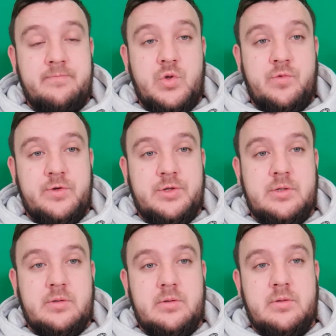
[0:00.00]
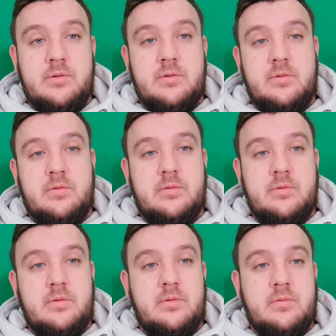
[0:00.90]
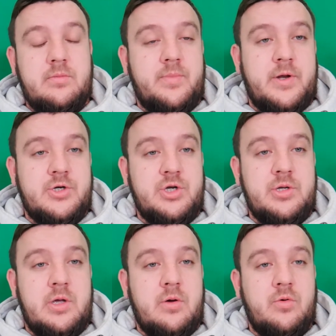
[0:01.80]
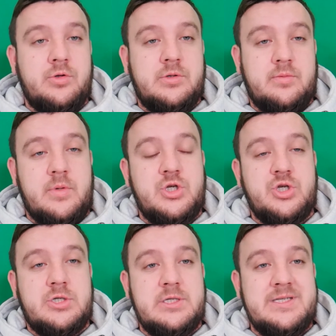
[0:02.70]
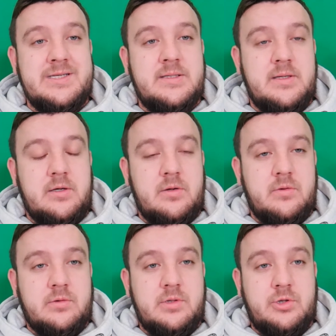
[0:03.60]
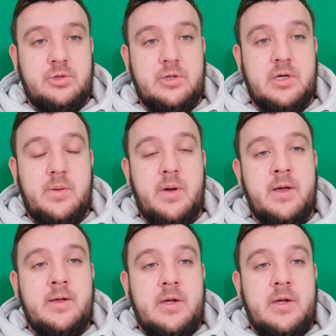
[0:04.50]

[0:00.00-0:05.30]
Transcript: то вот э, поражение от Манчестер Сити и от Тоттенхэма,